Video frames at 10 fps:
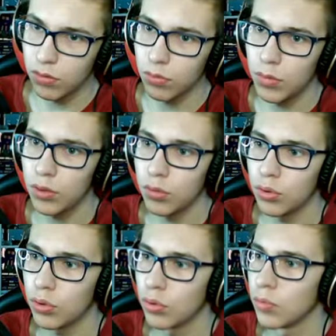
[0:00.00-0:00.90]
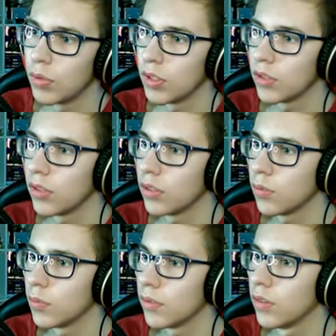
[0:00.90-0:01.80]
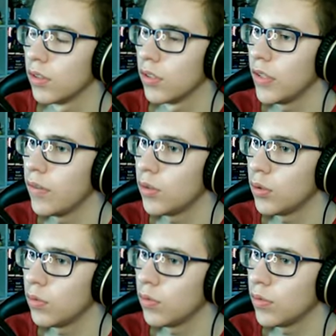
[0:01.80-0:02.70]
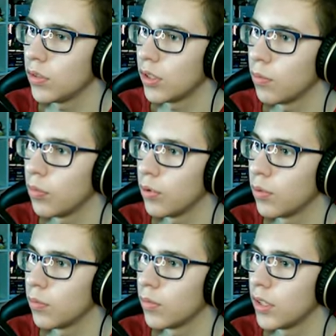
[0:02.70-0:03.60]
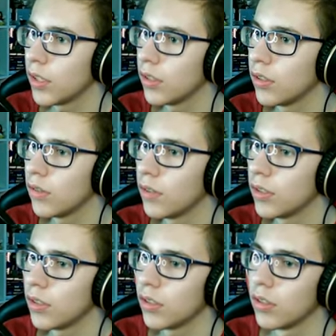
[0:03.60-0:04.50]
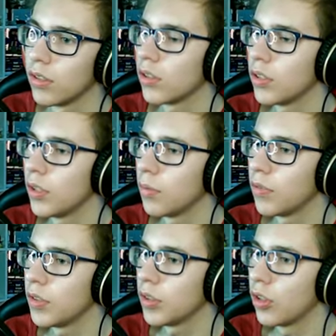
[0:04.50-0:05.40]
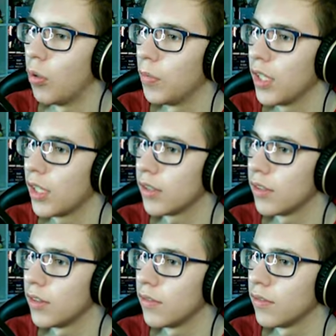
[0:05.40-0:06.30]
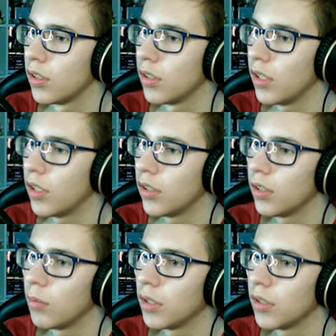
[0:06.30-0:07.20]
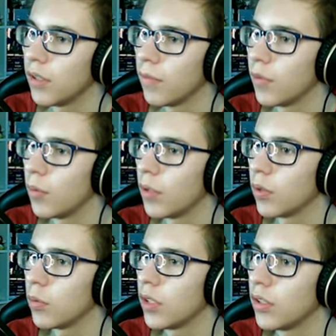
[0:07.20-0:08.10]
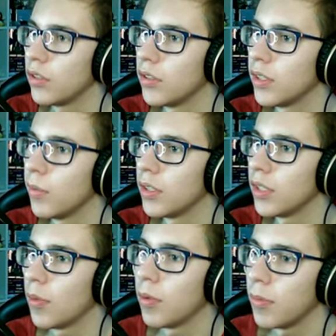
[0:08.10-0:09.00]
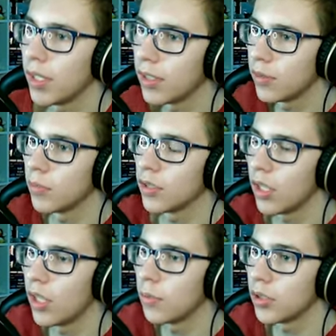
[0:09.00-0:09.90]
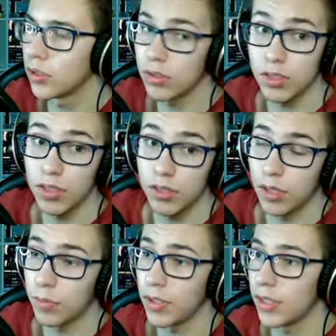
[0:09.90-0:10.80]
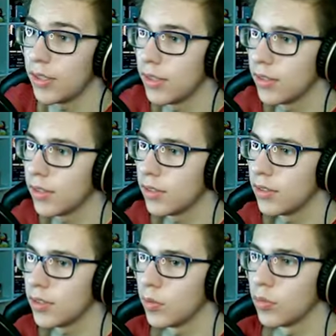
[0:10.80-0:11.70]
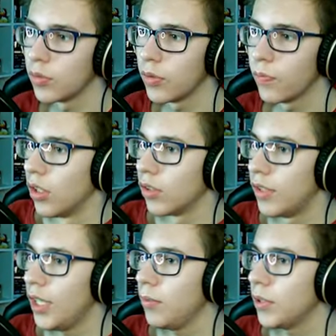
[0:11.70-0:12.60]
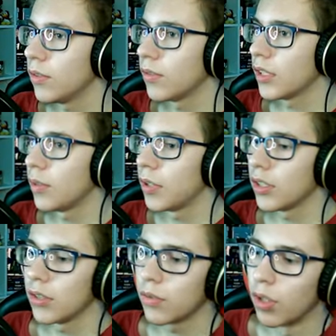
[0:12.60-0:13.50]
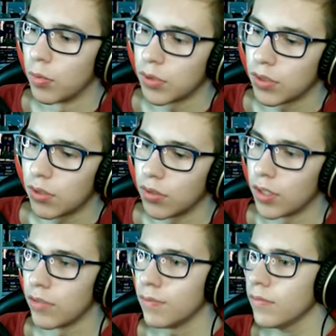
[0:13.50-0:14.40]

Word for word: Minus 7 jesteśmy. Nie wiem, czy tu już występują jakieś, wiecie, Chciałem powiedzieć komnaty, ale chyba nie. Dobra, tutaj nic nie będziemy mieli. Myślałem, że coś znajdziemy, ale jednak nic nie było. Oddalmy się w takim razie w tą stronę.